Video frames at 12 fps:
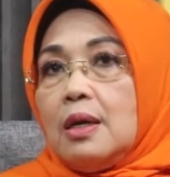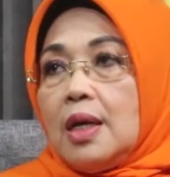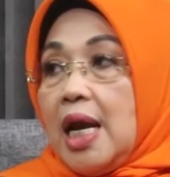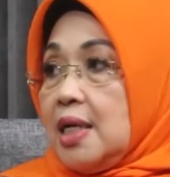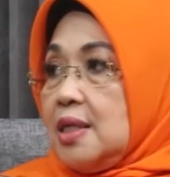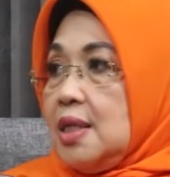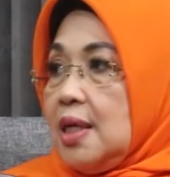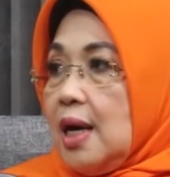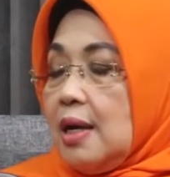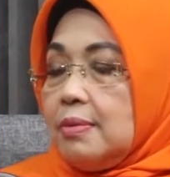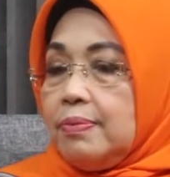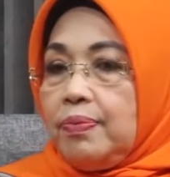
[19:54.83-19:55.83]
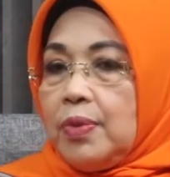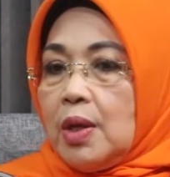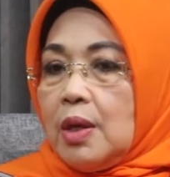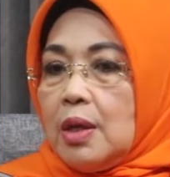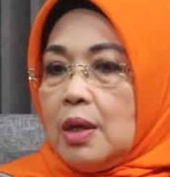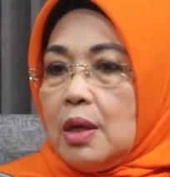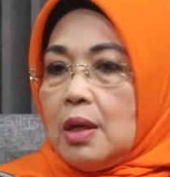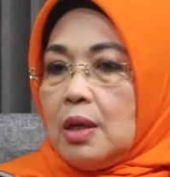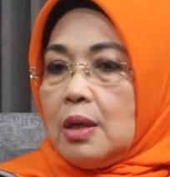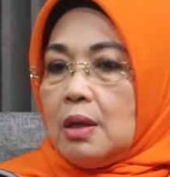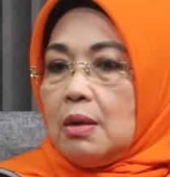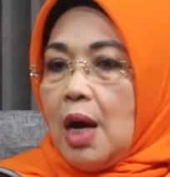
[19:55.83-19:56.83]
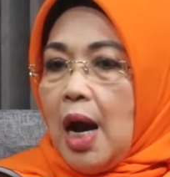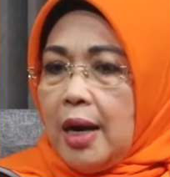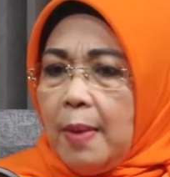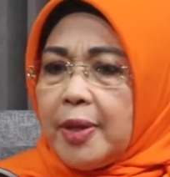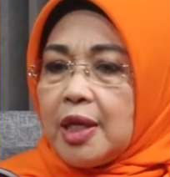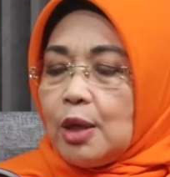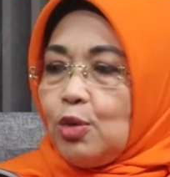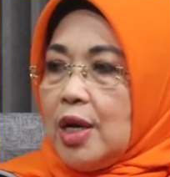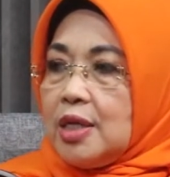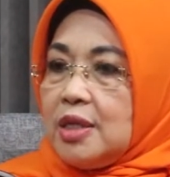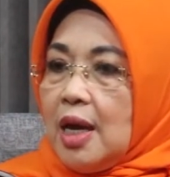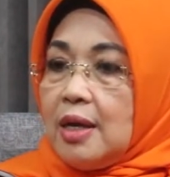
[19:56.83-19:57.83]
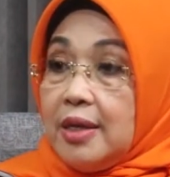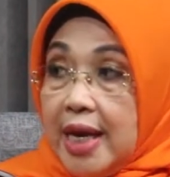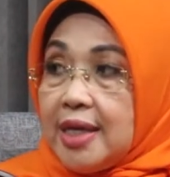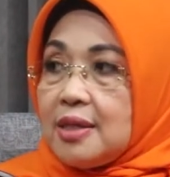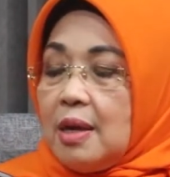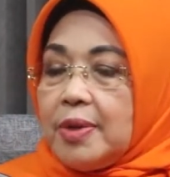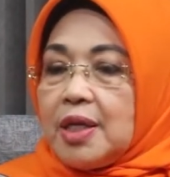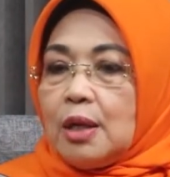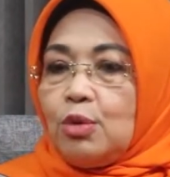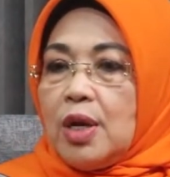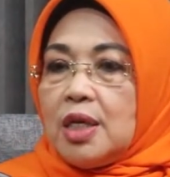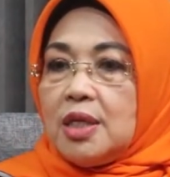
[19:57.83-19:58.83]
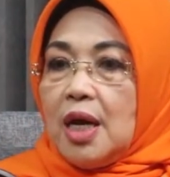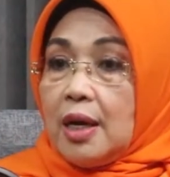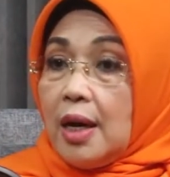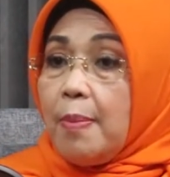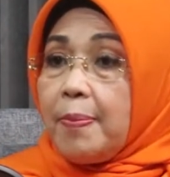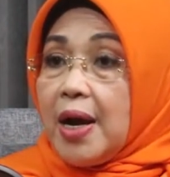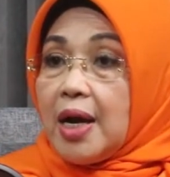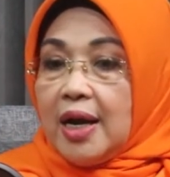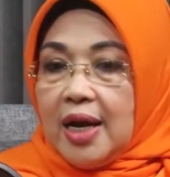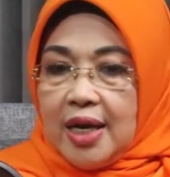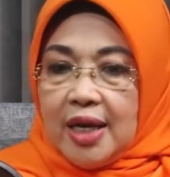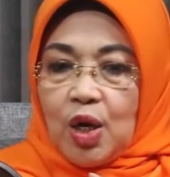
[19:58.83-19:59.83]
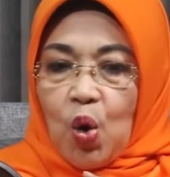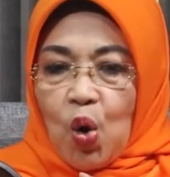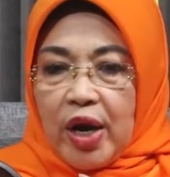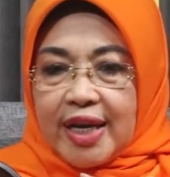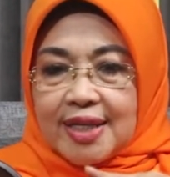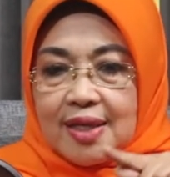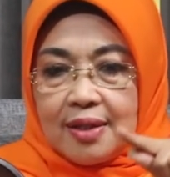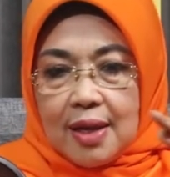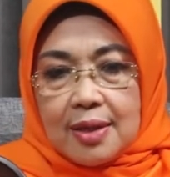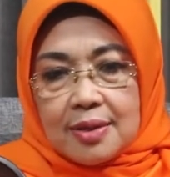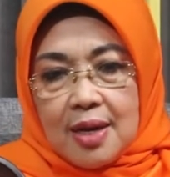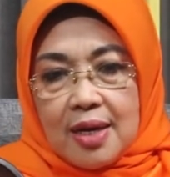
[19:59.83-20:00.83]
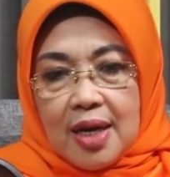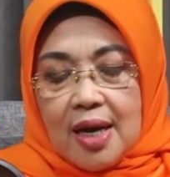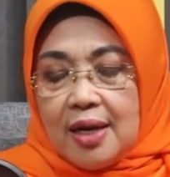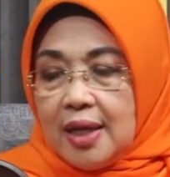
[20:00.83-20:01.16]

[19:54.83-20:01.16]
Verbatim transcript: lansia hmm. uh, dapat kartu lansia yes dapat kartu lansia kenapa karena ini koneksitasnya dengan